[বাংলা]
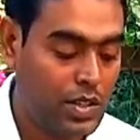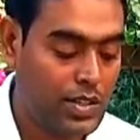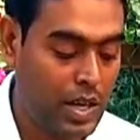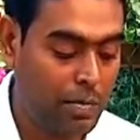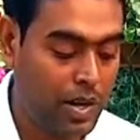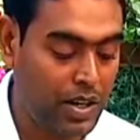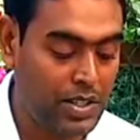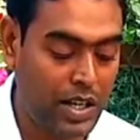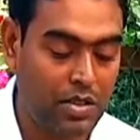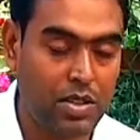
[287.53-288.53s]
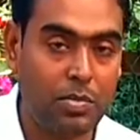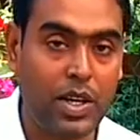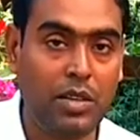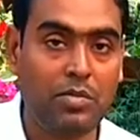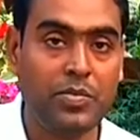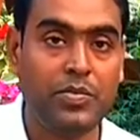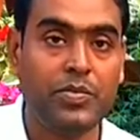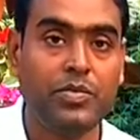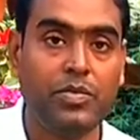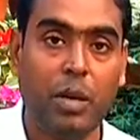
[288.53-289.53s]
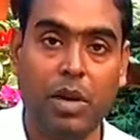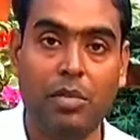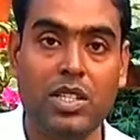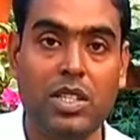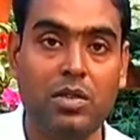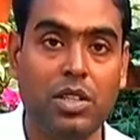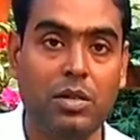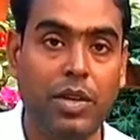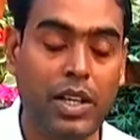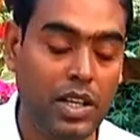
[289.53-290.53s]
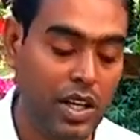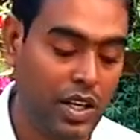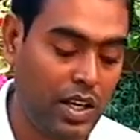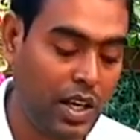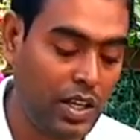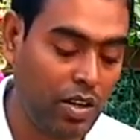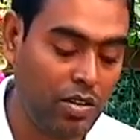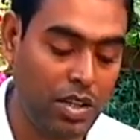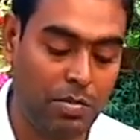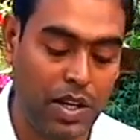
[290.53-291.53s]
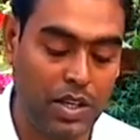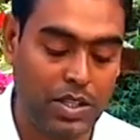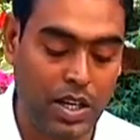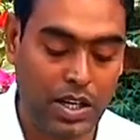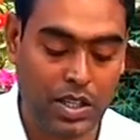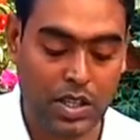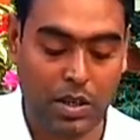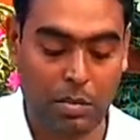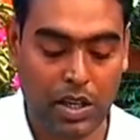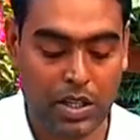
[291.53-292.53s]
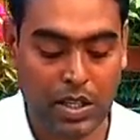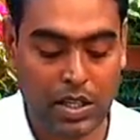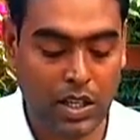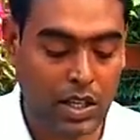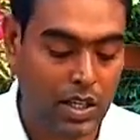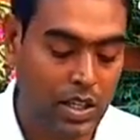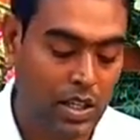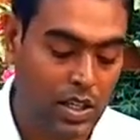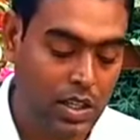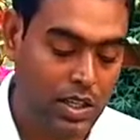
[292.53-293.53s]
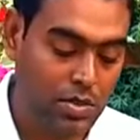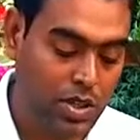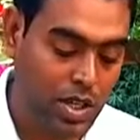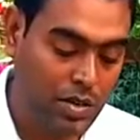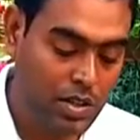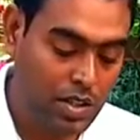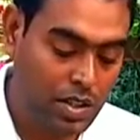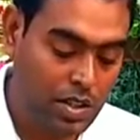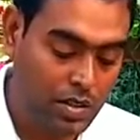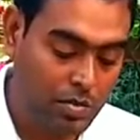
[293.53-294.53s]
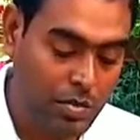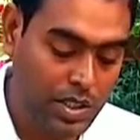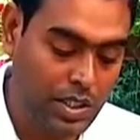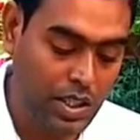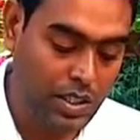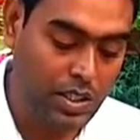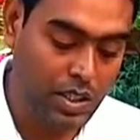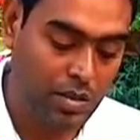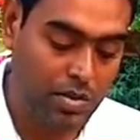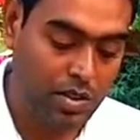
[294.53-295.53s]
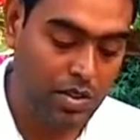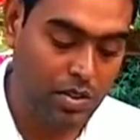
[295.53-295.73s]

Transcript: স্যাপ ফাঙ্গিসাইড হতে পারে ব্যাবিস্টিন হতে পারে এই ধরনের ফাঙ্গিসাইড মাটির সাথে কিছুটা মিশিয়ে নিতে হবে